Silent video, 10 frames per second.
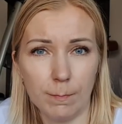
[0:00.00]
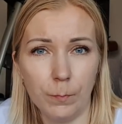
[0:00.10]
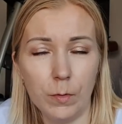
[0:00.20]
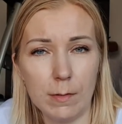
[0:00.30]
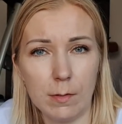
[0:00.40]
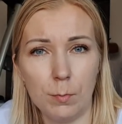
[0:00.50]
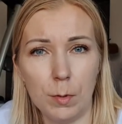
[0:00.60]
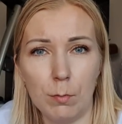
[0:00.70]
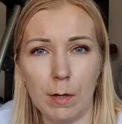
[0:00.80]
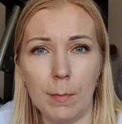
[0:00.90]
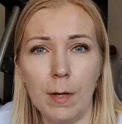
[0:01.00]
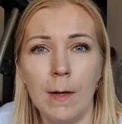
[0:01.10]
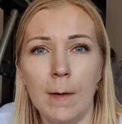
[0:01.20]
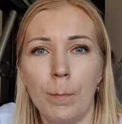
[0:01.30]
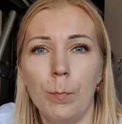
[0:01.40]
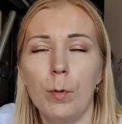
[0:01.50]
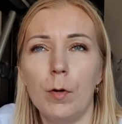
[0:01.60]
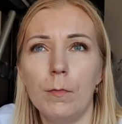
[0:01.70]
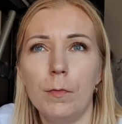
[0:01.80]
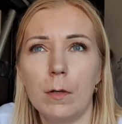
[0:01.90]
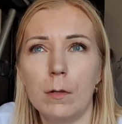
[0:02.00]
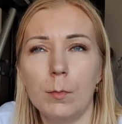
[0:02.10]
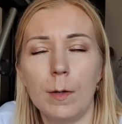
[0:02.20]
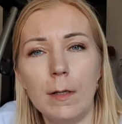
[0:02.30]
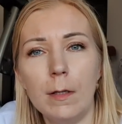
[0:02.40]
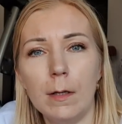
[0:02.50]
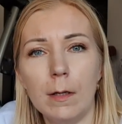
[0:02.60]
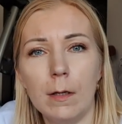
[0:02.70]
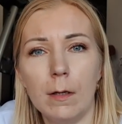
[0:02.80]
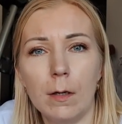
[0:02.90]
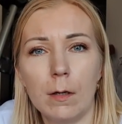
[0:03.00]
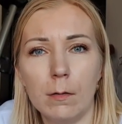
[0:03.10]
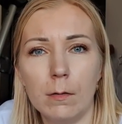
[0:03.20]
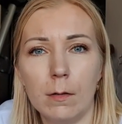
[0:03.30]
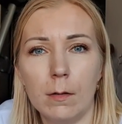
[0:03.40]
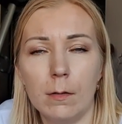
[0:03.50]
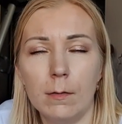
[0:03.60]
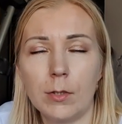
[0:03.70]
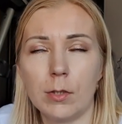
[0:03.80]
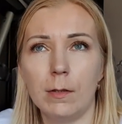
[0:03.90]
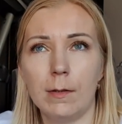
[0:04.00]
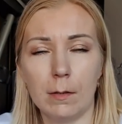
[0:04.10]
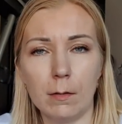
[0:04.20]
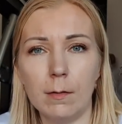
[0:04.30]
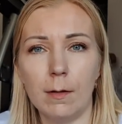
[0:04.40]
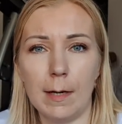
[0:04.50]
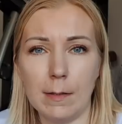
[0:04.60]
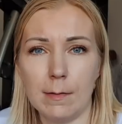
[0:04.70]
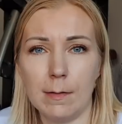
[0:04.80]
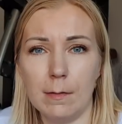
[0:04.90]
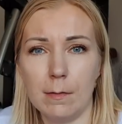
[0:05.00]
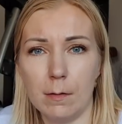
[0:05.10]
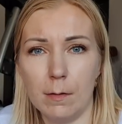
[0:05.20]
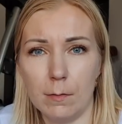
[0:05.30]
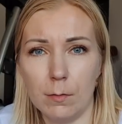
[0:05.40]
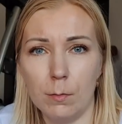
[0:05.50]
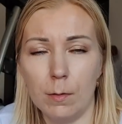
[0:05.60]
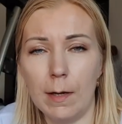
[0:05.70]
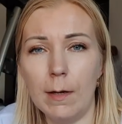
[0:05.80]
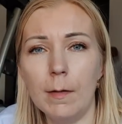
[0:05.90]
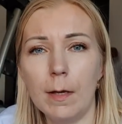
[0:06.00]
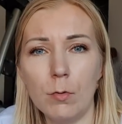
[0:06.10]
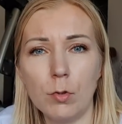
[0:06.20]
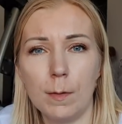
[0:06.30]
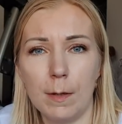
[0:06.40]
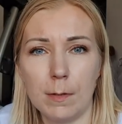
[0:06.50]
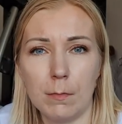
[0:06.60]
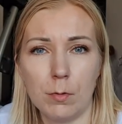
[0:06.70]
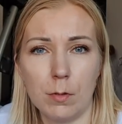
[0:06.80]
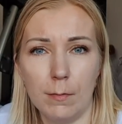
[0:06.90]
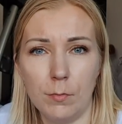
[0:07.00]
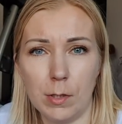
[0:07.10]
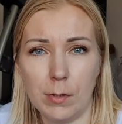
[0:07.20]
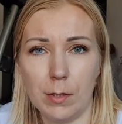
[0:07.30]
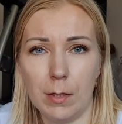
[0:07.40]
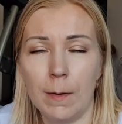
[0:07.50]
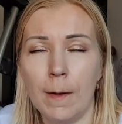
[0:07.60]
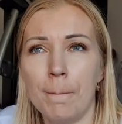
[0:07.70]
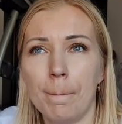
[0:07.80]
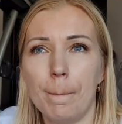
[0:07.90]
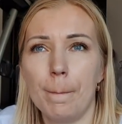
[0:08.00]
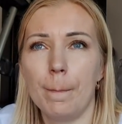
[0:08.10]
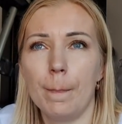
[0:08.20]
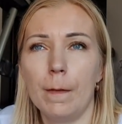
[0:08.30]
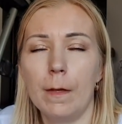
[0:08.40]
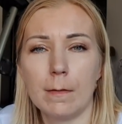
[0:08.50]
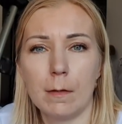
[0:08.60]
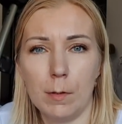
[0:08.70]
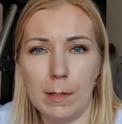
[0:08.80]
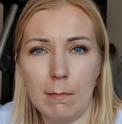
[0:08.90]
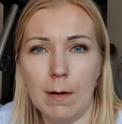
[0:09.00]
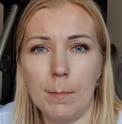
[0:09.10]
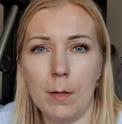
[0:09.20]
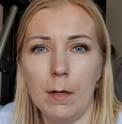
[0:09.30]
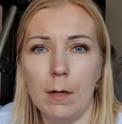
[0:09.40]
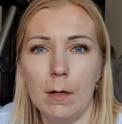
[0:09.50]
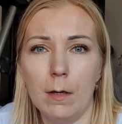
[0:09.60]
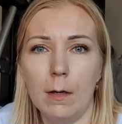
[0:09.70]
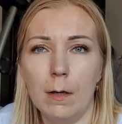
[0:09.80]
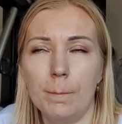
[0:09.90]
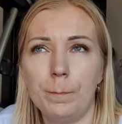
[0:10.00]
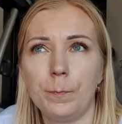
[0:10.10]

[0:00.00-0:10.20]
nie zrobiłam, bo wirtualnie e, konto, znaczy te konto AdSense, co jest Google, ja już miałam założone wcześniej. Mm, jak zakładałam e,